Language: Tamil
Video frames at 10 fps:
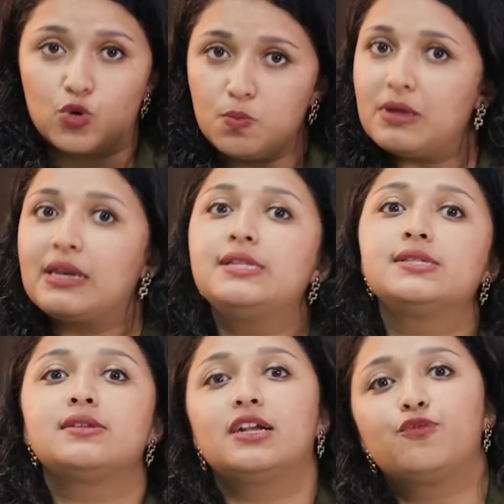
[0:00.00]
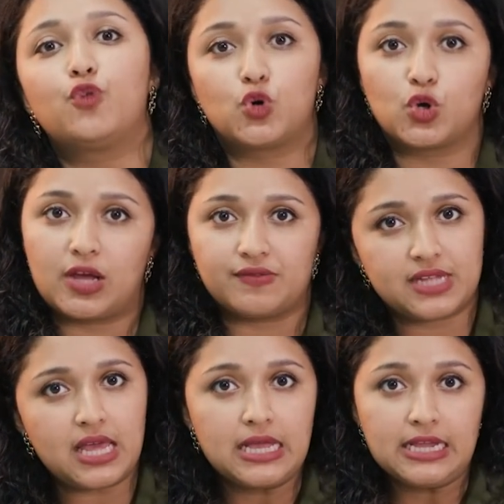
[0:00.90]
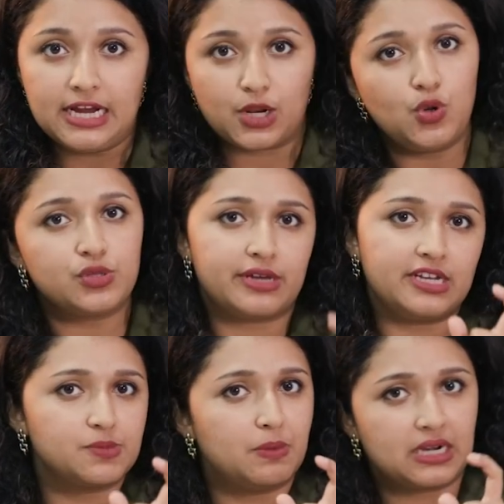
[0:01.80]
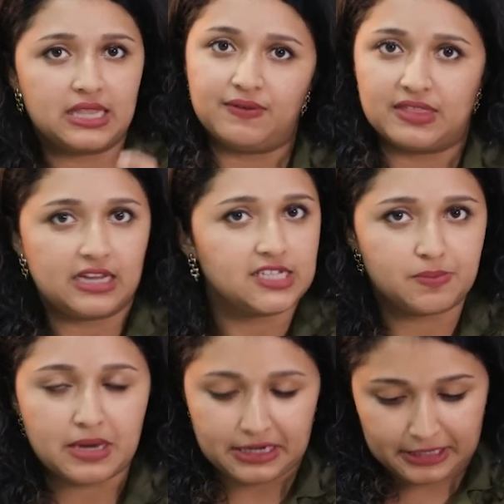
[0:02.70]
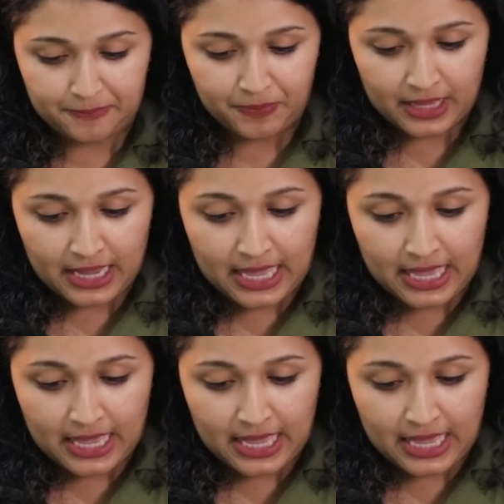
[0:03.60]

ரொம்ப ரீசெண்டான ஃபோட்டோகிராஃப்ஸாக எடுக்கணும் சைஸ் மட்டும்தான் வித்தியாசமாக இருக்குது